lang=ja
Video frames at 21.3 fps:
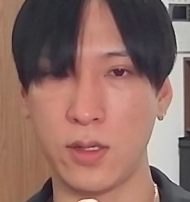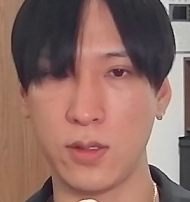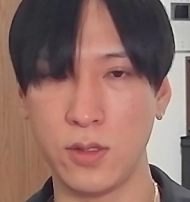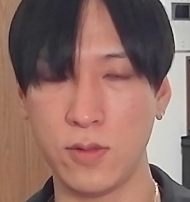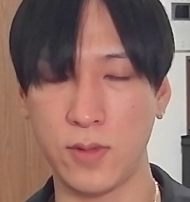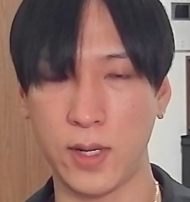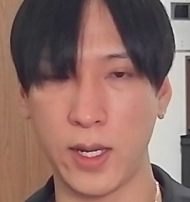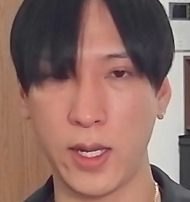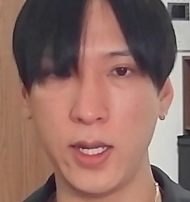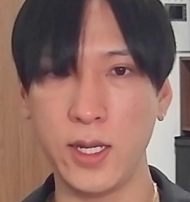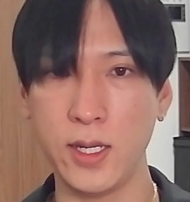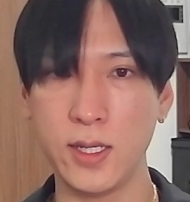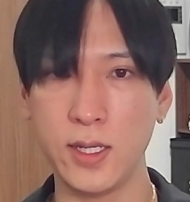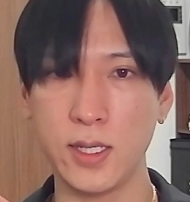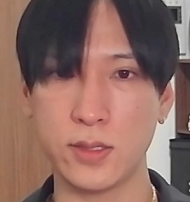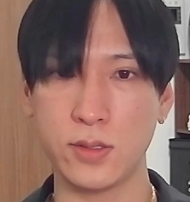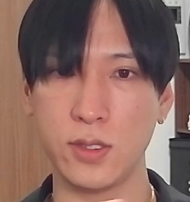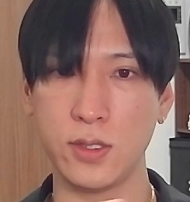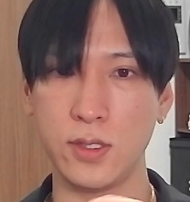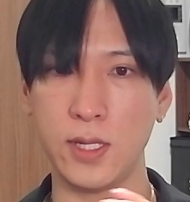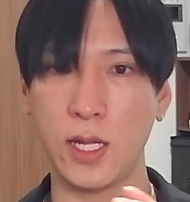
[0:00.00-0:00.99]
要は円
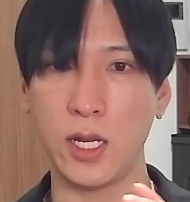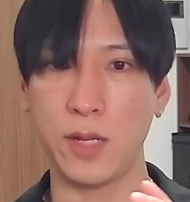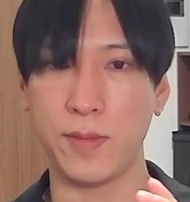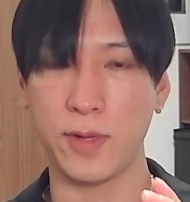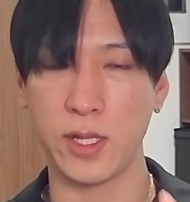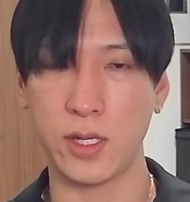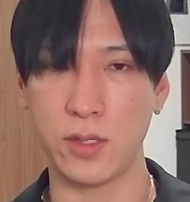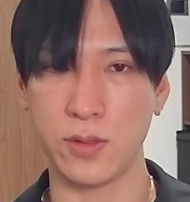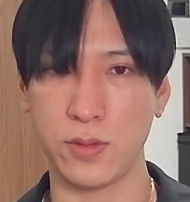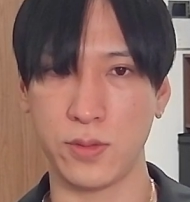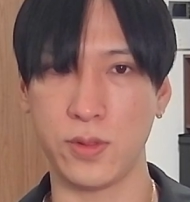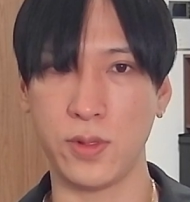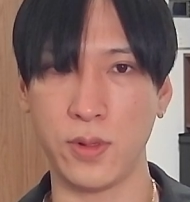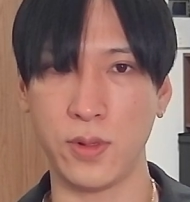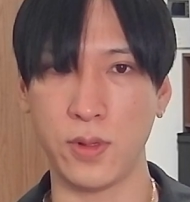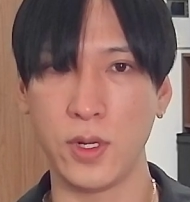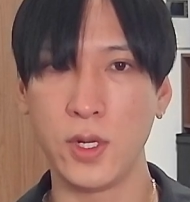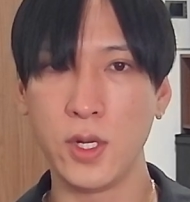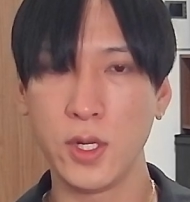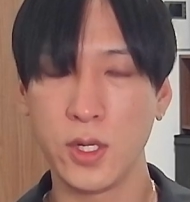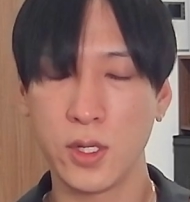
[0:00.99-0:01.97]
安になればなるほど、
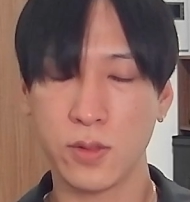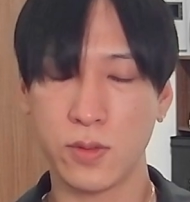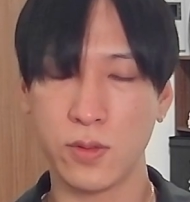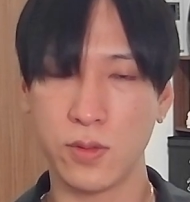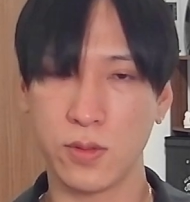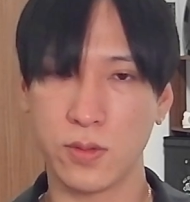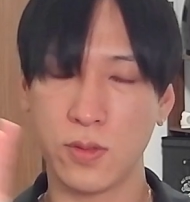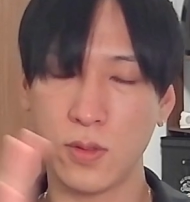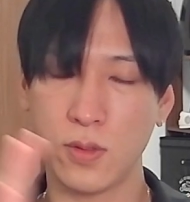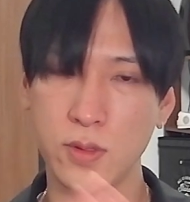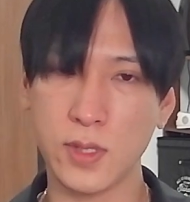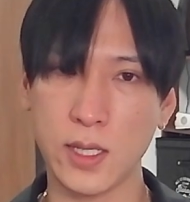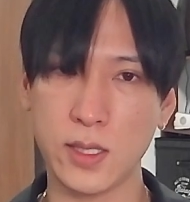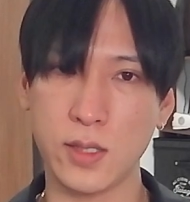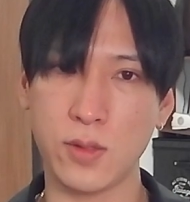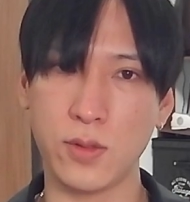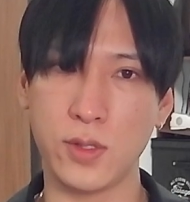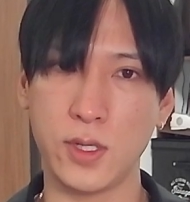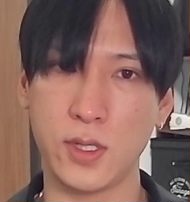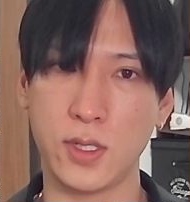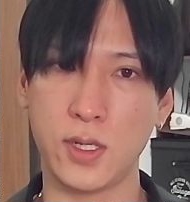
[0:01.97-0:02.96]
このドル建ての
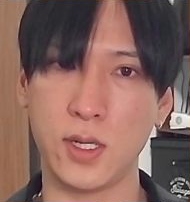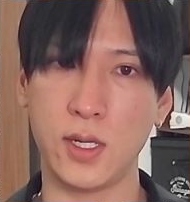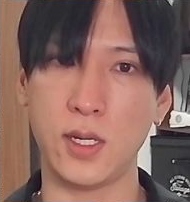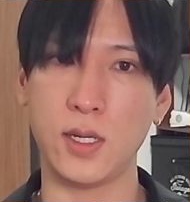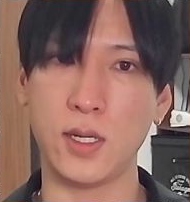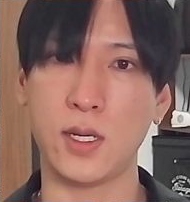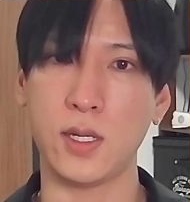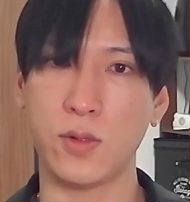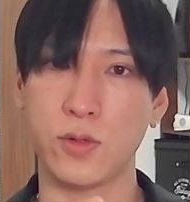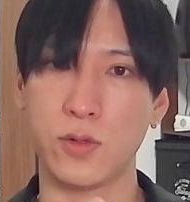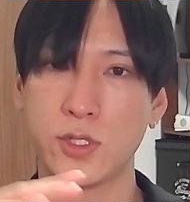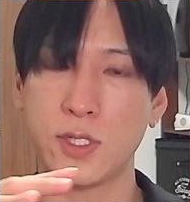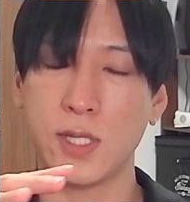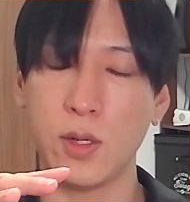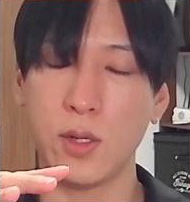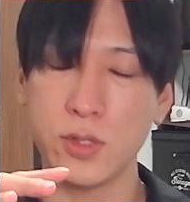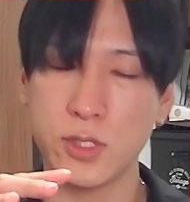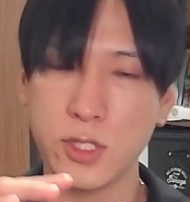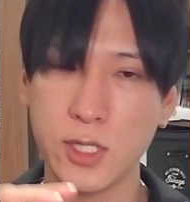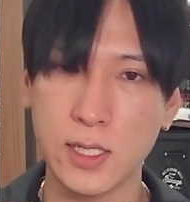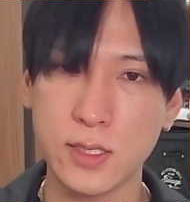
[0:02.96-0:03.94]
日経平均の下
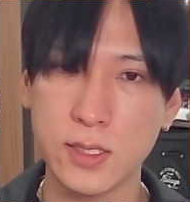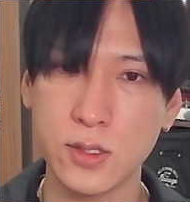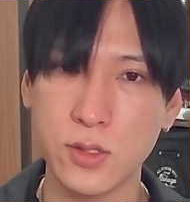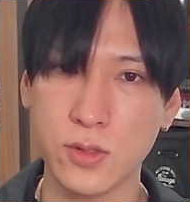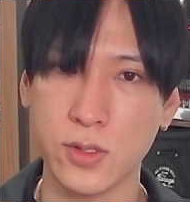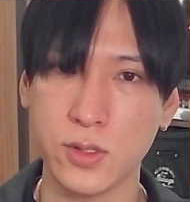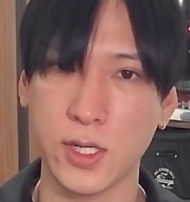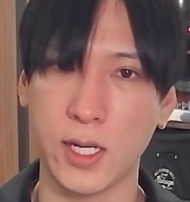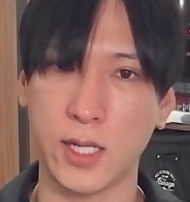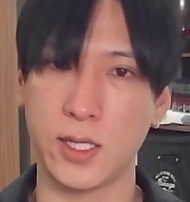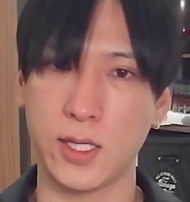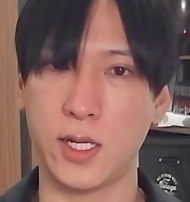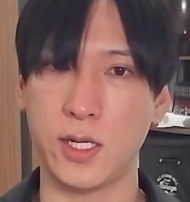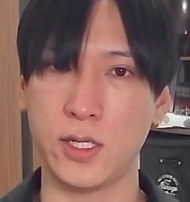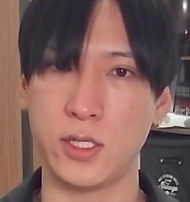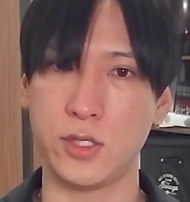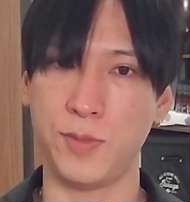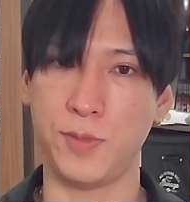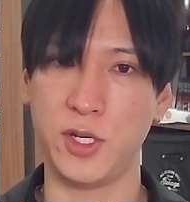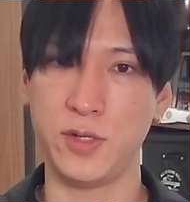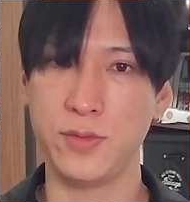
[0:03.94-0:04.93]
押し圧力に働いてし
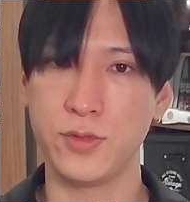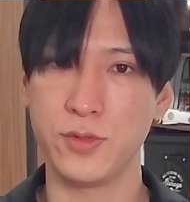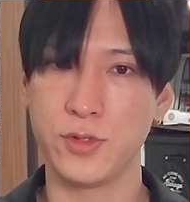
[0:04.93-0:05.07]
まう。